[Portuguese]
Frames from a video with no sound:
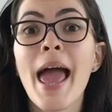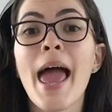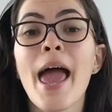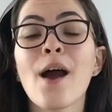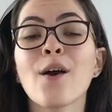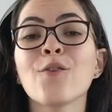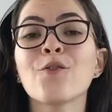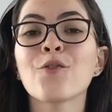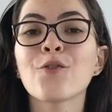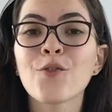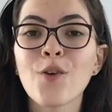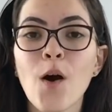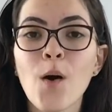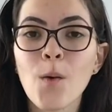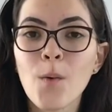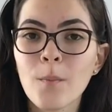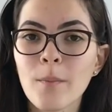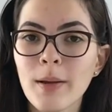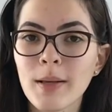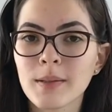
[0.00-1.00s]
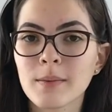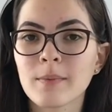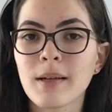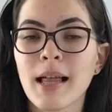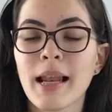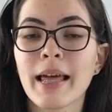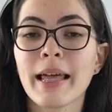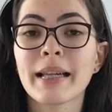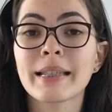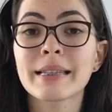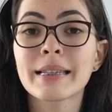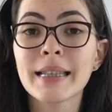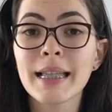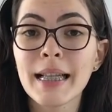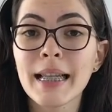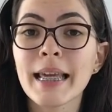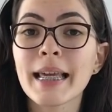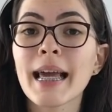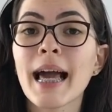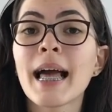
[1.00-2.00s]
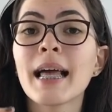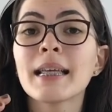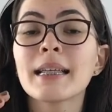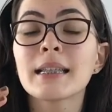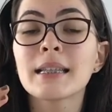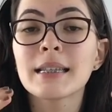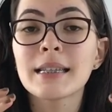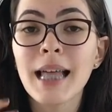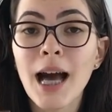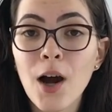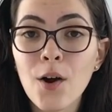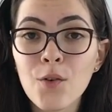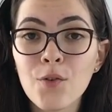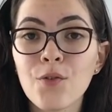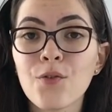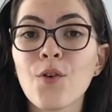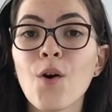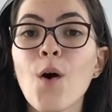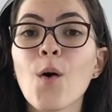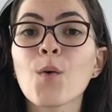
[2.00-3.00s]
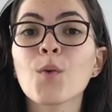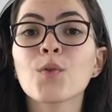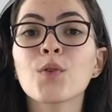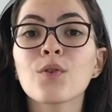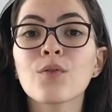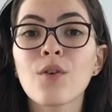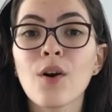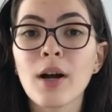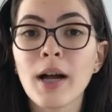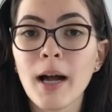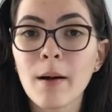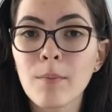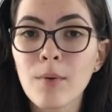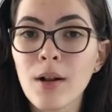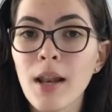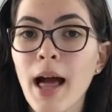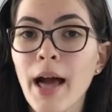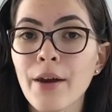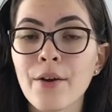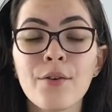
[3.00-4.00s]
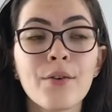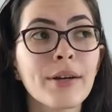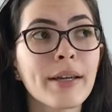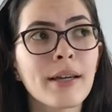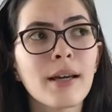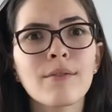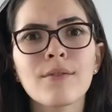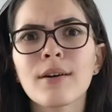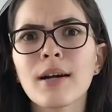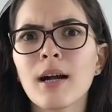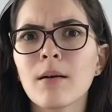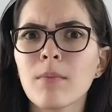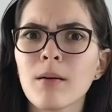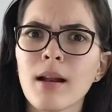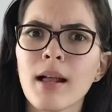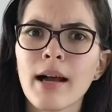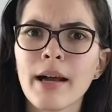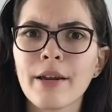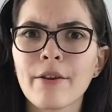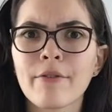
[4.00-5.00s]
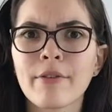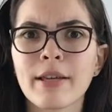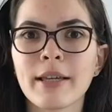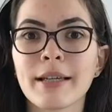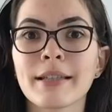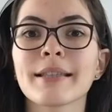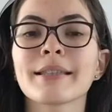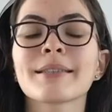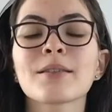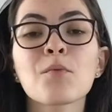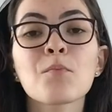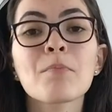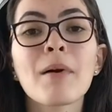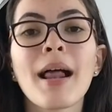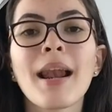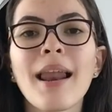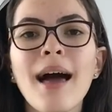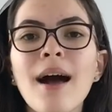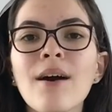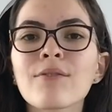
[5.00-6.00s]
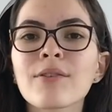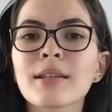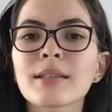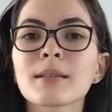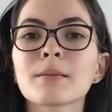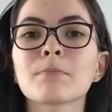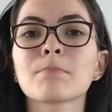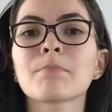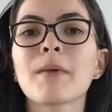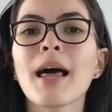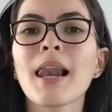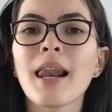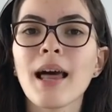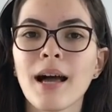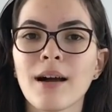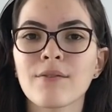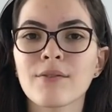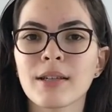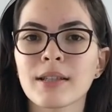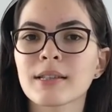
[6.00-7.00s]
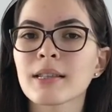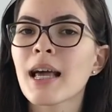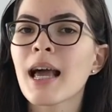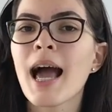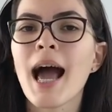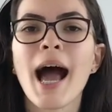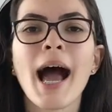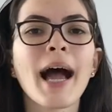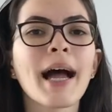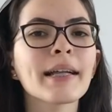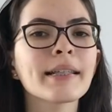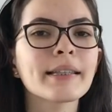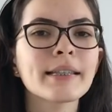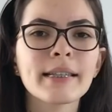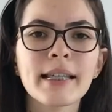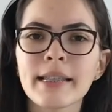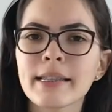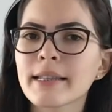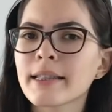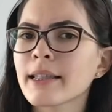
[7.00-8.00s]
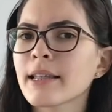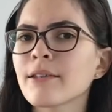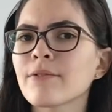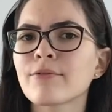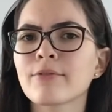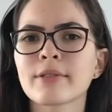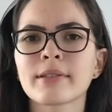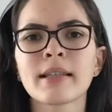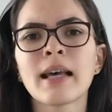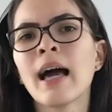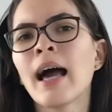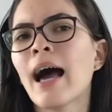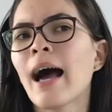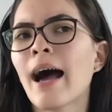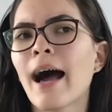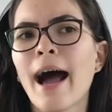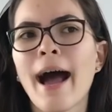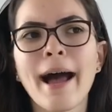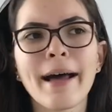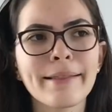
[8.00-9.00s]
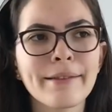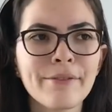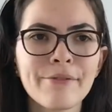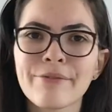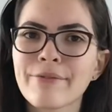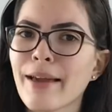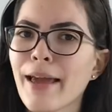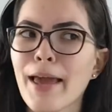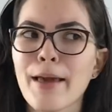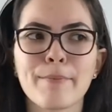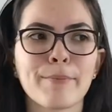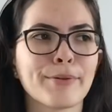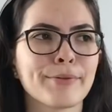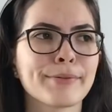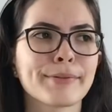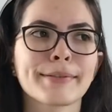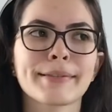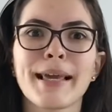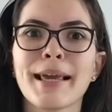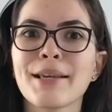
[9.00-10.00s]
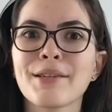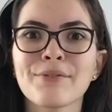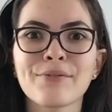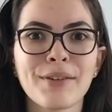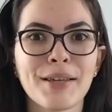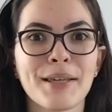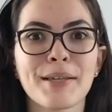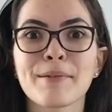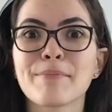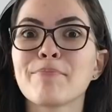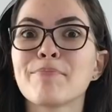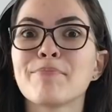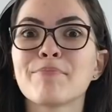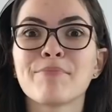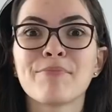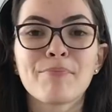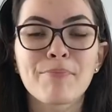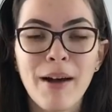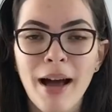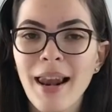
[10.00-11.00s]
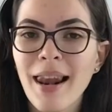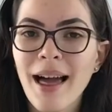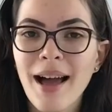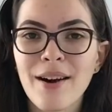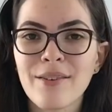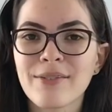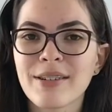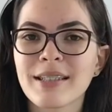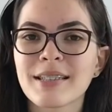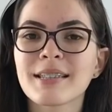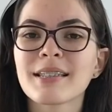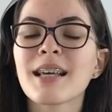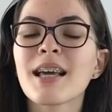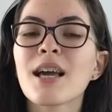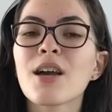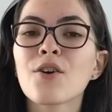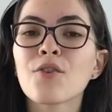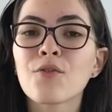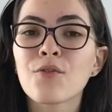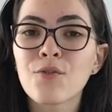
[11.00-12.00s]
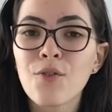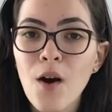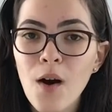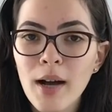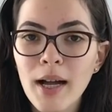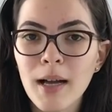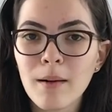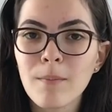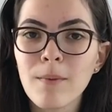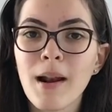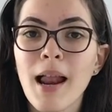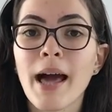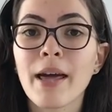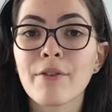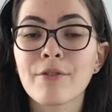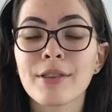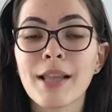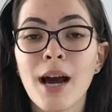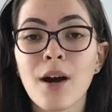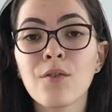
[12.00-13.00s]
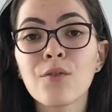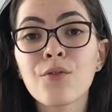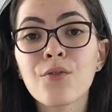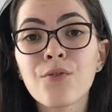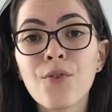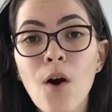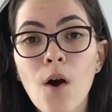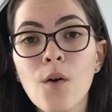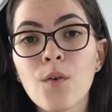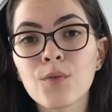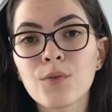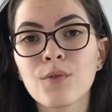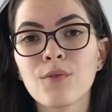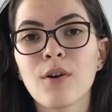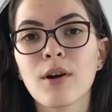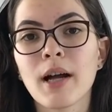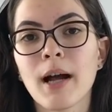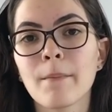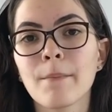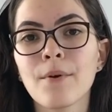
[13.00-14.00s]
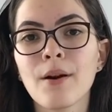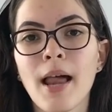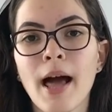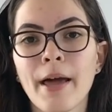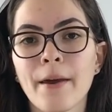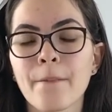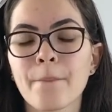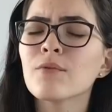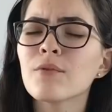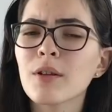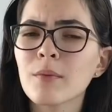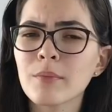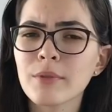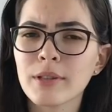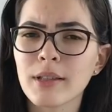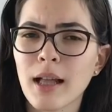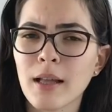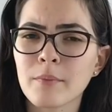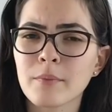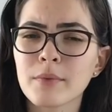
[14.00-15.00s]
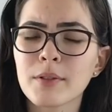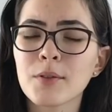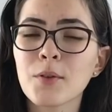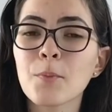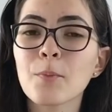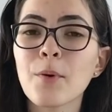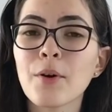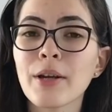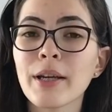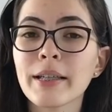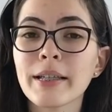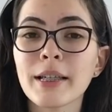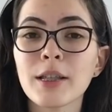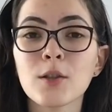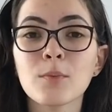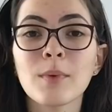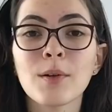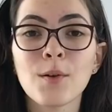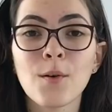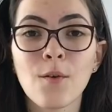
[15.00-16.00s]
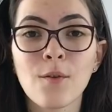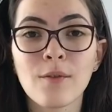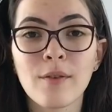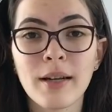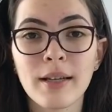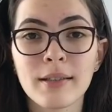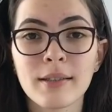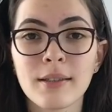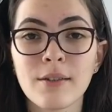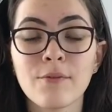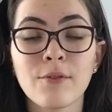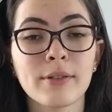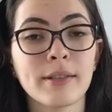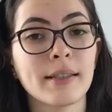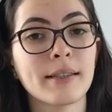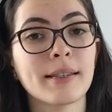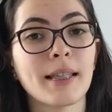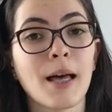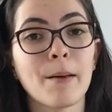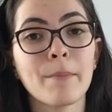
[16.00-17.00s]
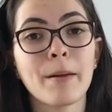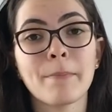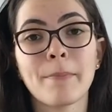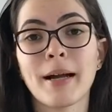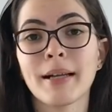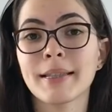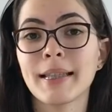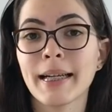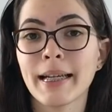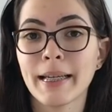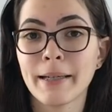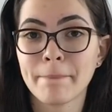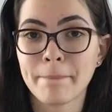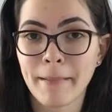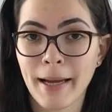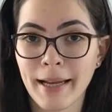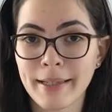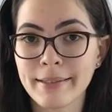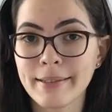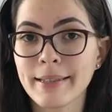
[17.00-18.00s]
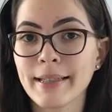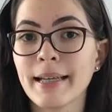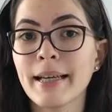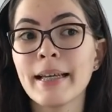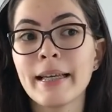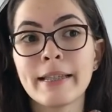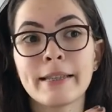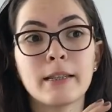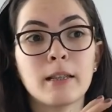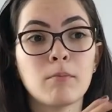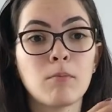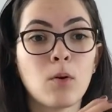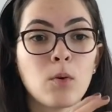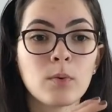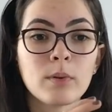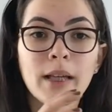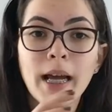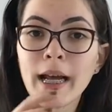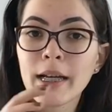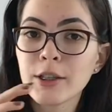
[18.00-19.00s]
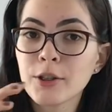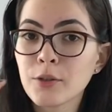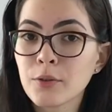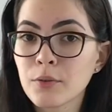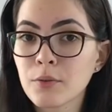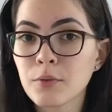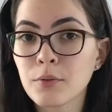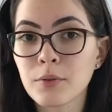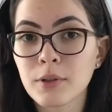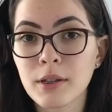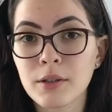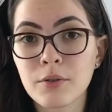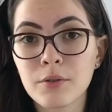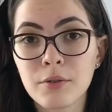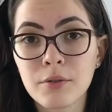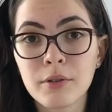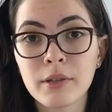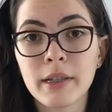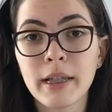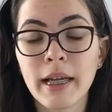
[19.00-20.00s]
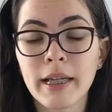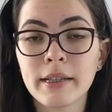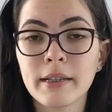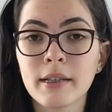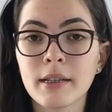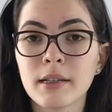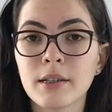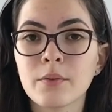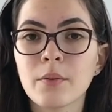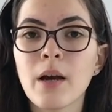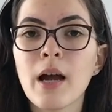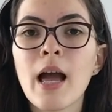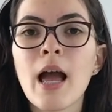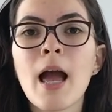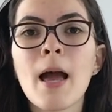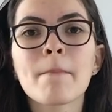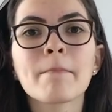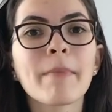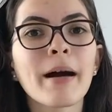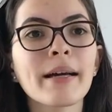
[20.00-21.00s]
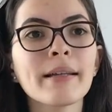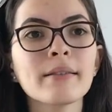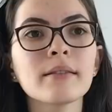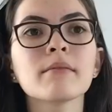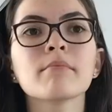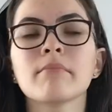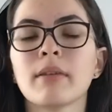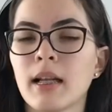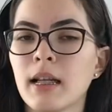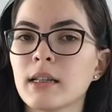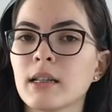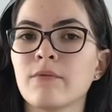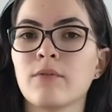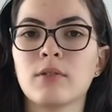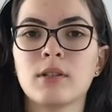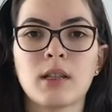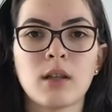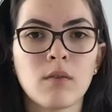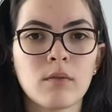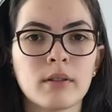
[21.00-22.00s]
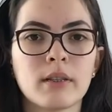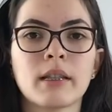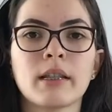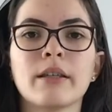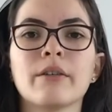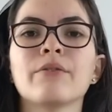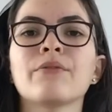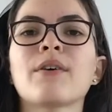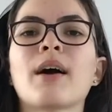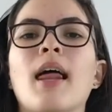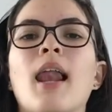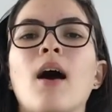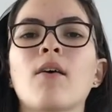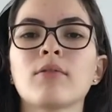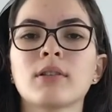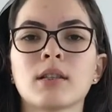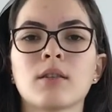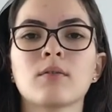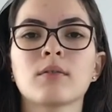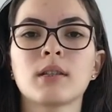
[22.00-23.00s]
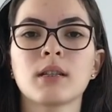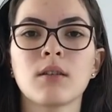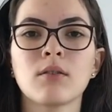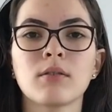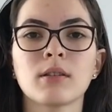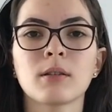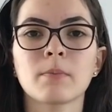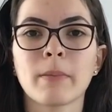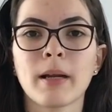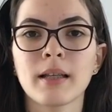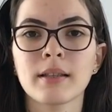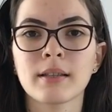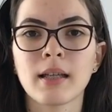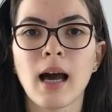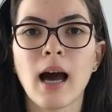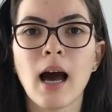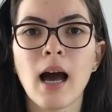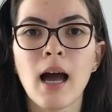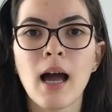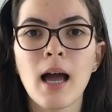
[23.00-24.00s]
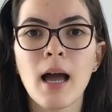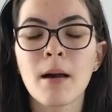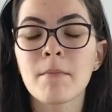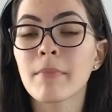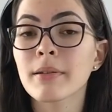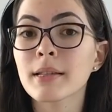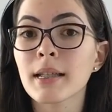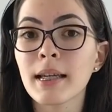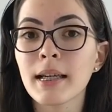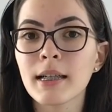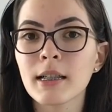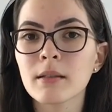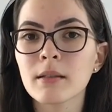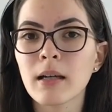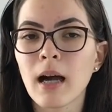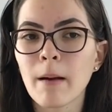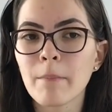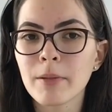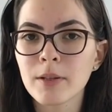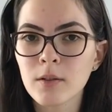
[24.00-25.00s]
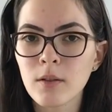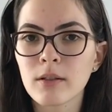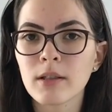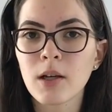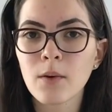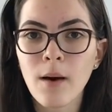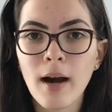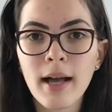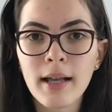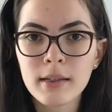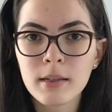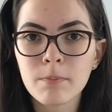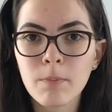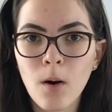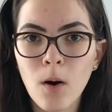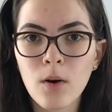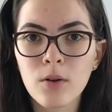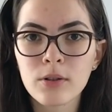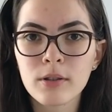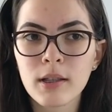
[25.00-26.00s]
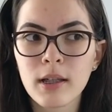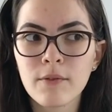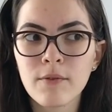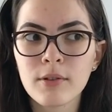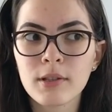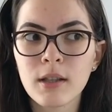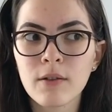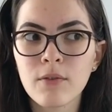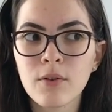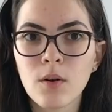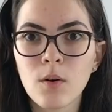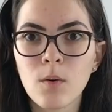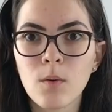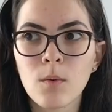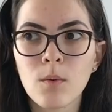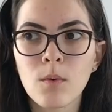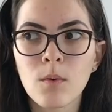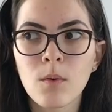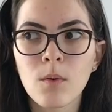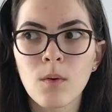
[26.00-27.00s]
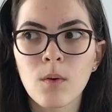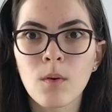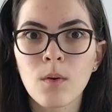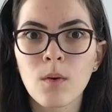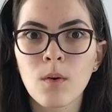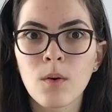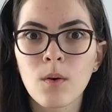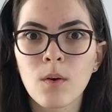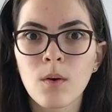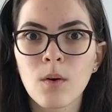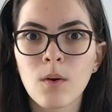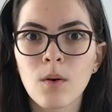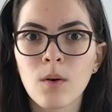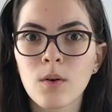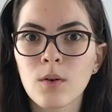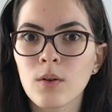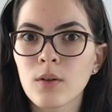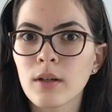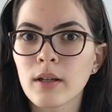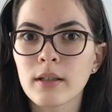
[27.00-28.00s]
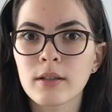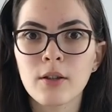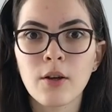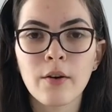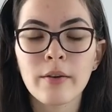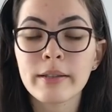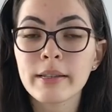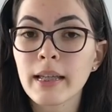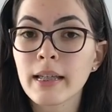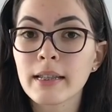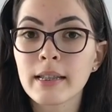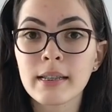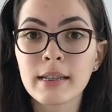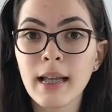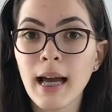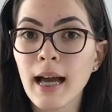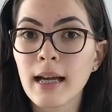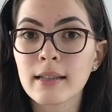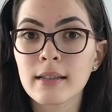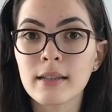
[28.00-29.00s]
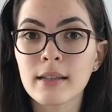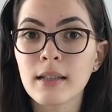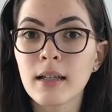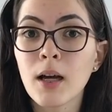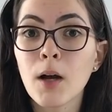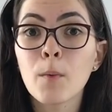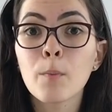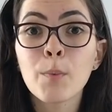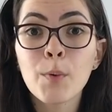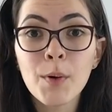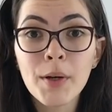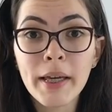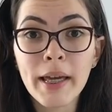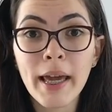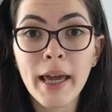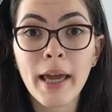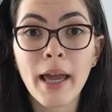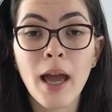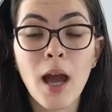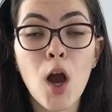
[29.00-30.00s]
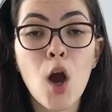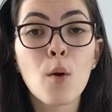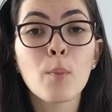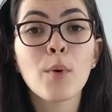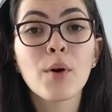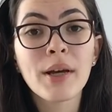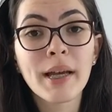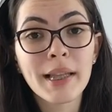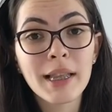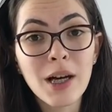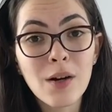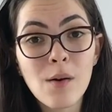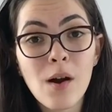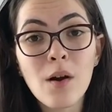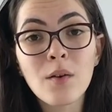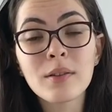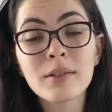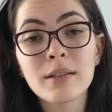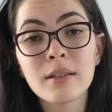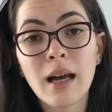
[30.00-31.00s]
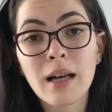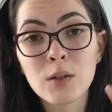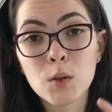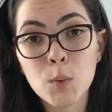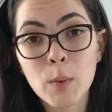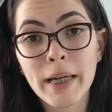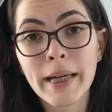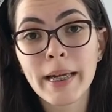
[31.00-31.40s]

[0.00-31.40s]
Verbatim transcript: É um foco mesmo, galera. Se liga, dá um foco no vocabulário. O que é vocabulário, Ingrid? São palavras, palavras, adjetivos, advérbios, enfim, palavras. Vocabulário, dá um foco no vocabulário. Vamos lá. Suponha que numa conversa você sabe a parte da gramática, de montar a estrutura tudo direitinho, mas beleza, você conseguiu falar, você conseguiu se expressar. Mas a pessoa deu uma resposta e você ficou: não entendi nada. Por quê? Porque não é a sua